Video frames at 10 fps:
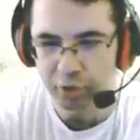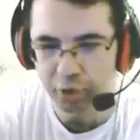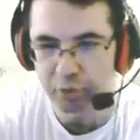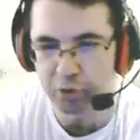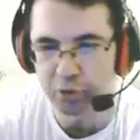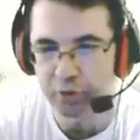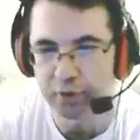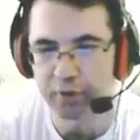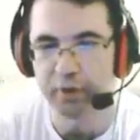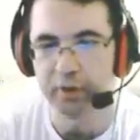Olmuş.
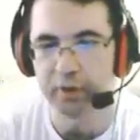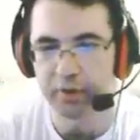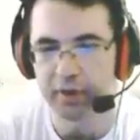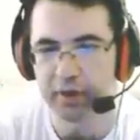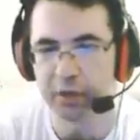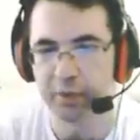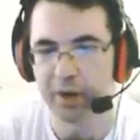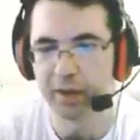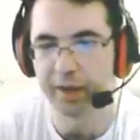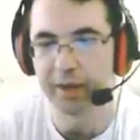Geç bile
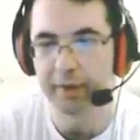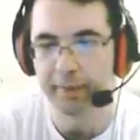kaldı.